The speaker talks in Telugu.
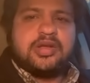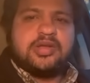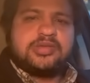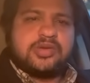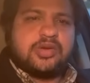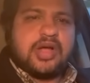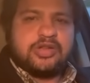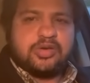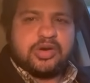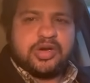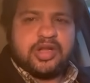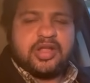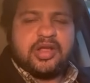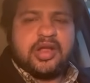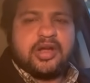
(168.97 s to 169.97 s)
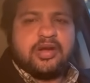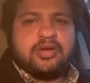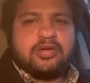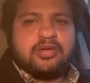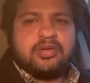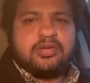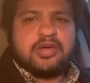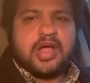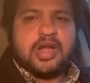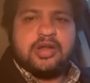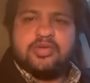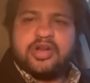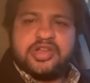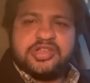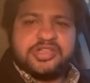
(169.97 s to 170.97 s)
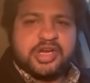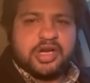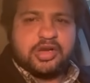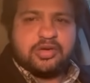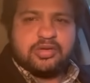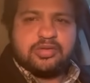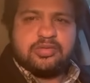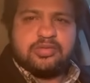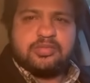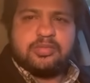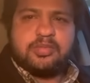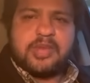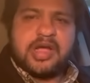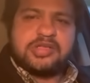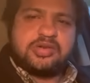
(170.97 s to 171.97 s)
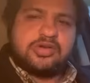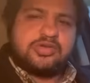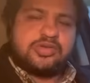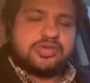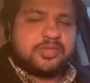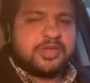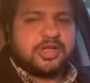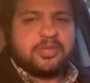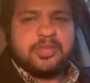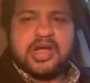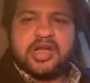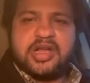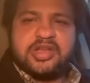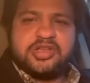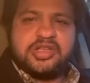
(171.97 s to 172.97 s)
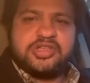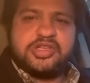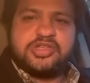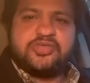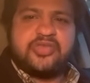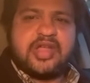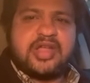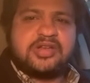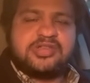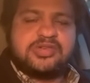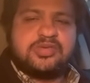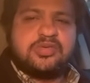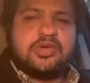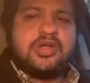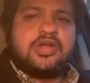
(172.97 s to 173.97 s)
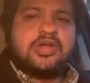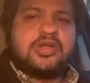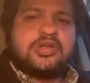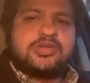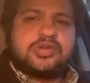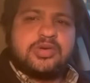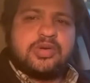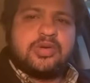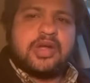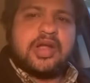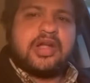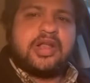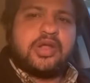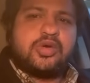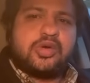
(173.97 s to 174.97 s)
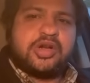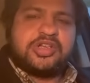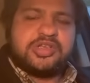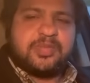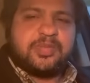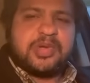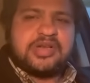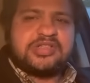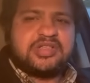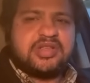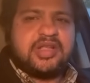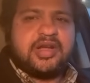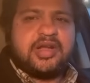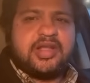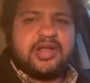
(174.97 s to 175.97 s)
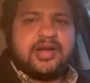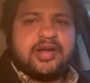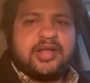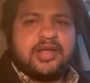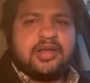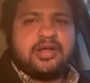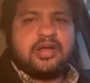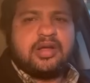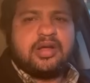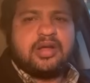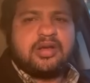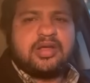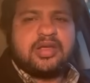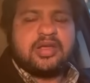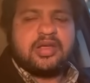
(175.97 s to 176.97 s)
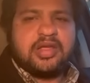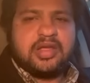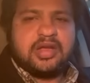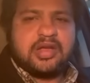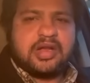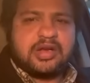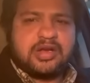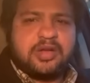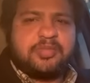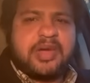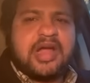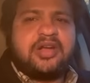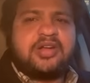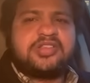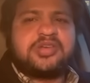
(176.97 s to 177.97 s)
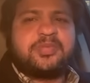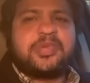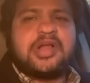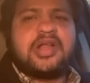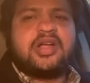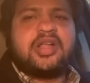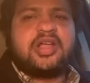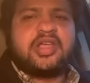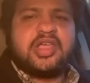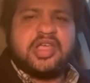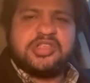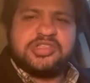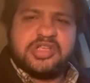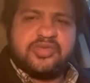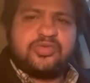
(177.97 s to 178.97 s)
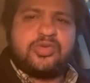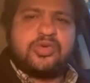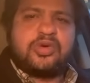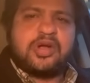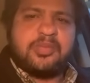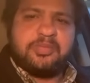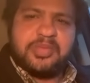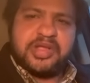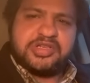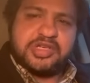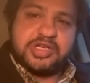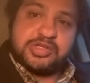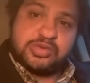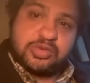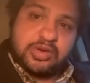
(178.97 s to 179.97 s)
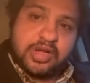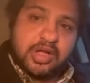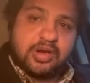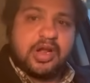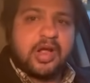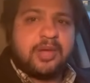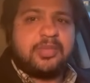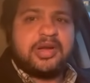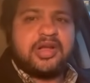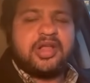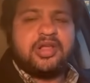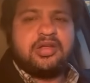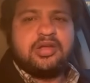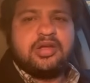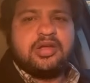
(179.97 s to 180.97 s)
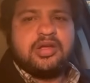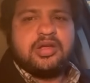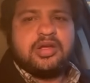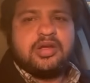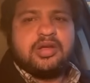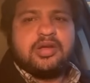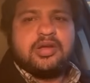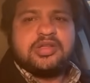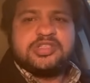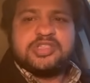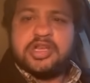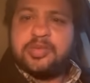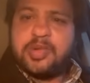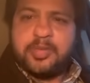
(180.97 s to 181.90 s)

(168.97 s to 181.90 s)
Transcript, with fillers: సో అదొకటి అండ్ హాలీవుడ్ రేంజ్ కట్అవుట్ మాస్లో చూసి మాత్రం బాగా ఎంజాయ్ చేయొచ్చు ఫ్యాన్స్ సో అండ్ ఇంకొకటి చెప్పాల్సింది ఏంటి అంటే కరెక్ట్ ప్యాంట్ చెప్పాలి అంటే కేజీఎఫ్తో కంపేర్ చేసుకుంటారు కాబట్టి సినిమా